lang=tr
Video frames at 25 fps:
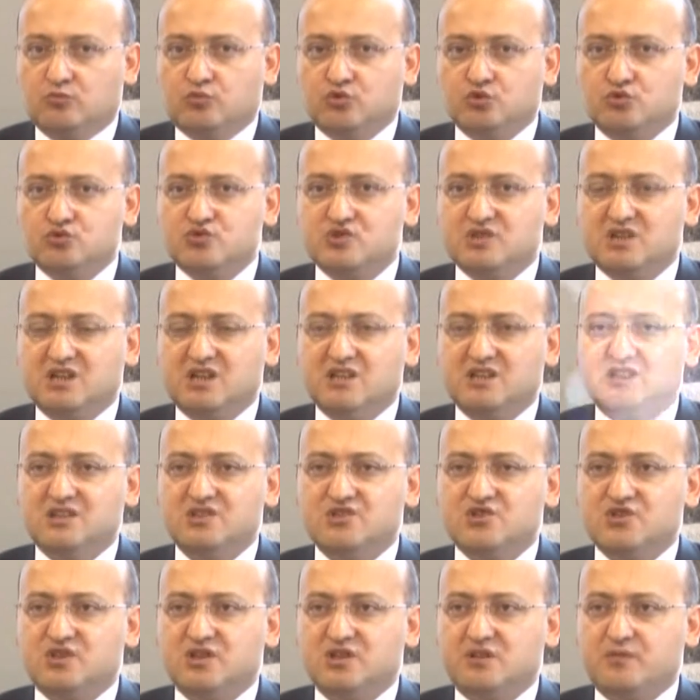Bunu
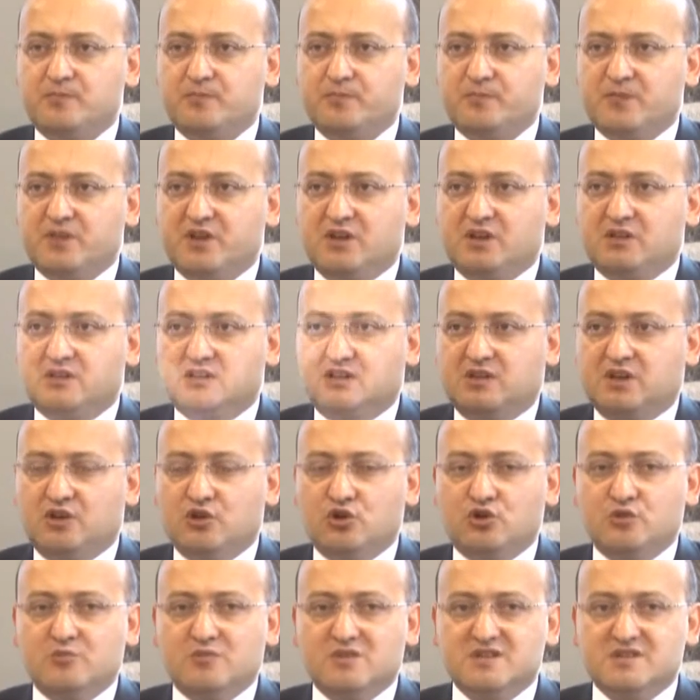sadece
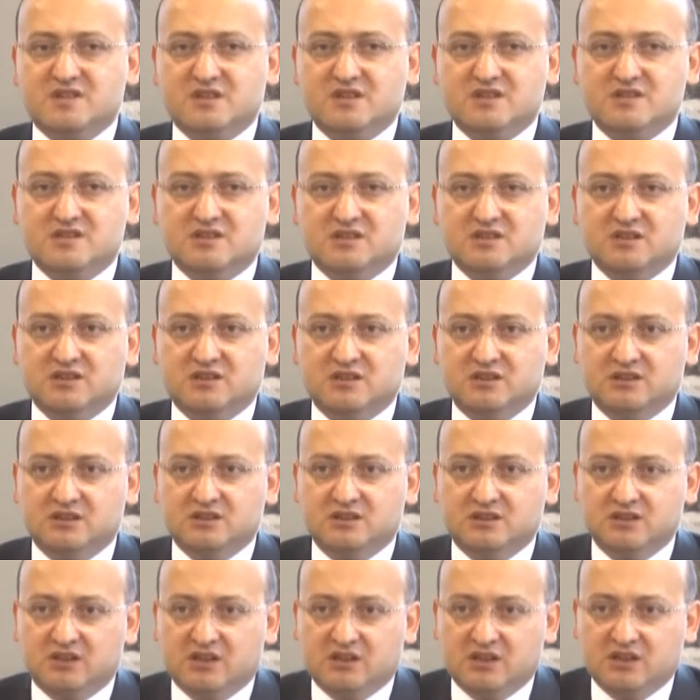terör meselesini
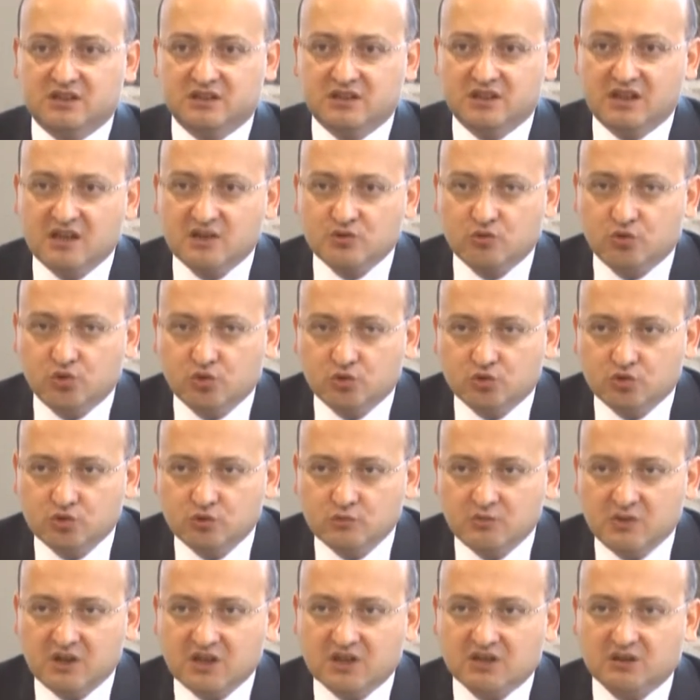den
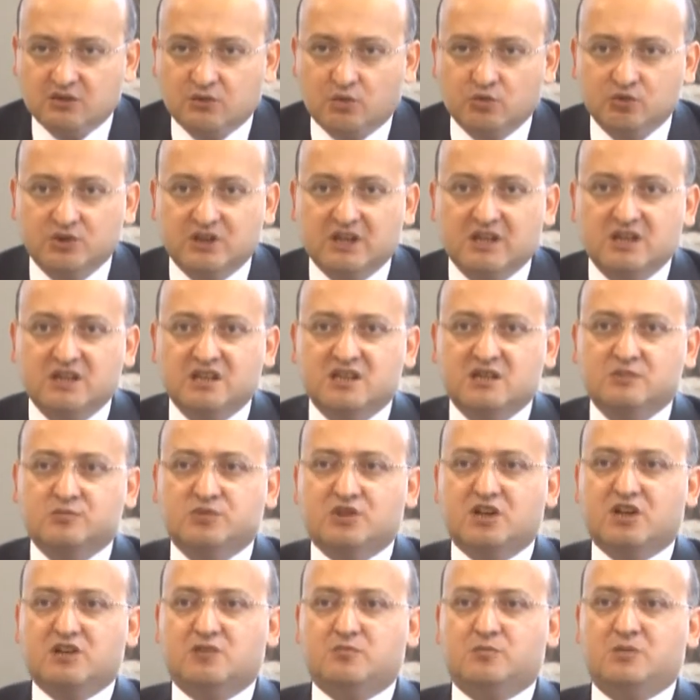kurtulmak, onu geride
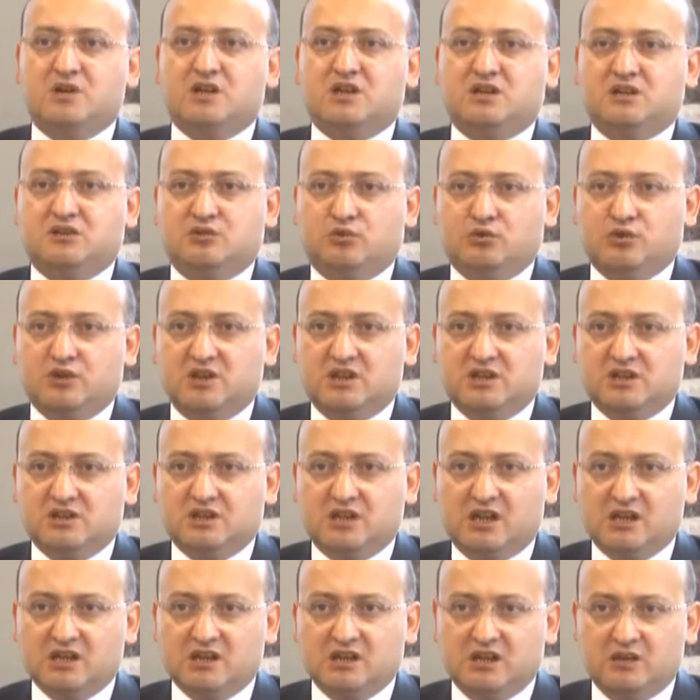bırakmak olarak
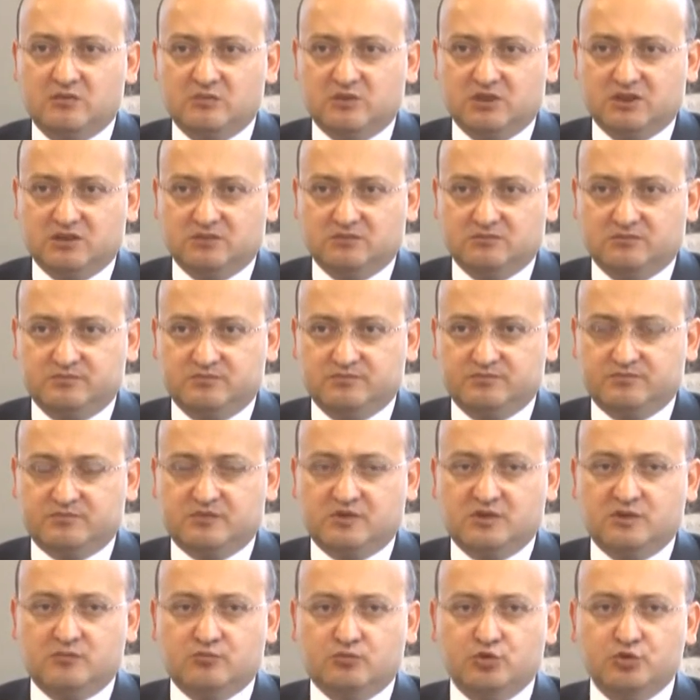da algılamayalım.
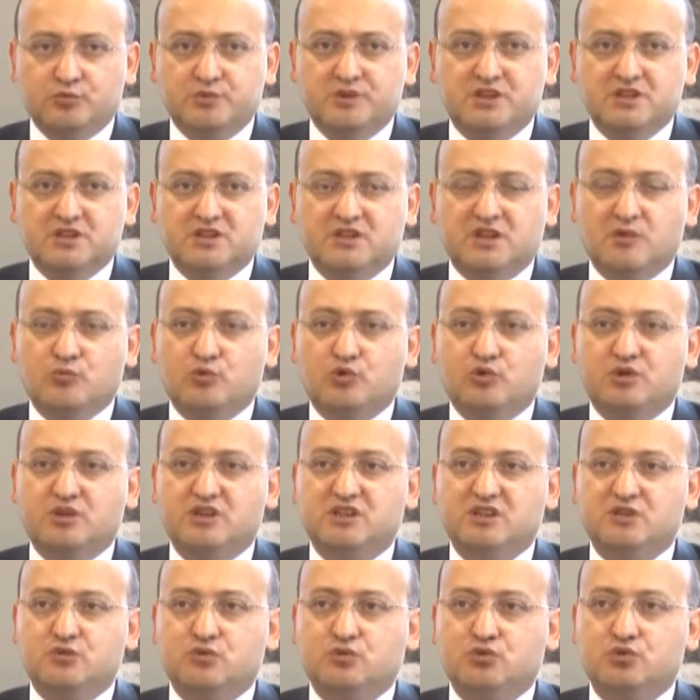Bu bir
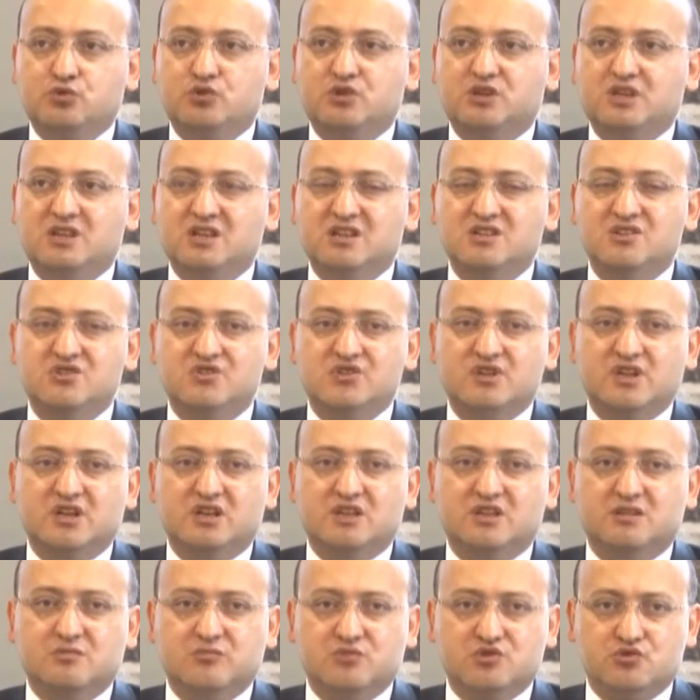demokratik Türkiye
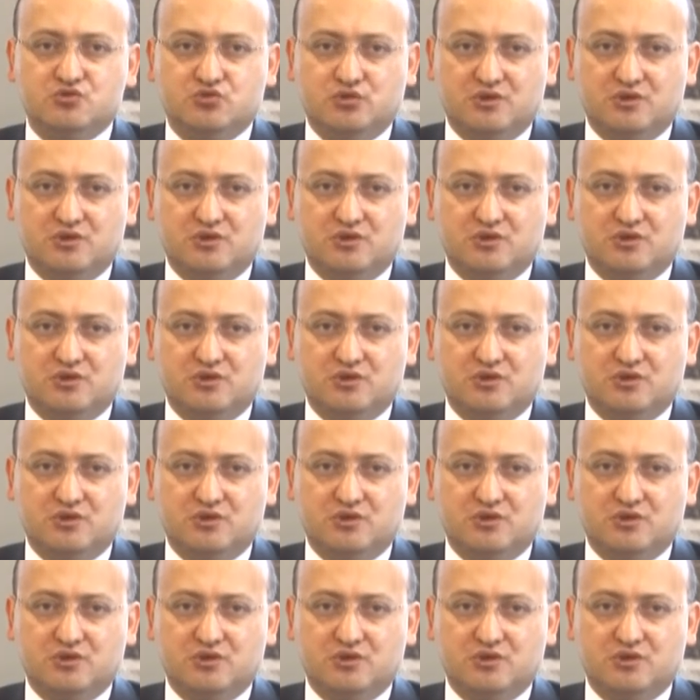inşa etme